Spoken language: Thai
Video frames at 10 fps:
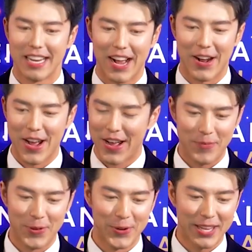เหลือก็
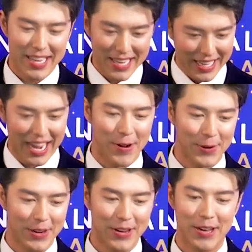อยู่ที่เขา
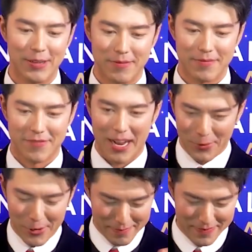แล้วก็ฝากทุ
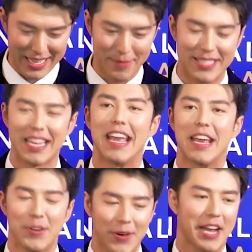กคนเป็นกำลังใจให้ด้วย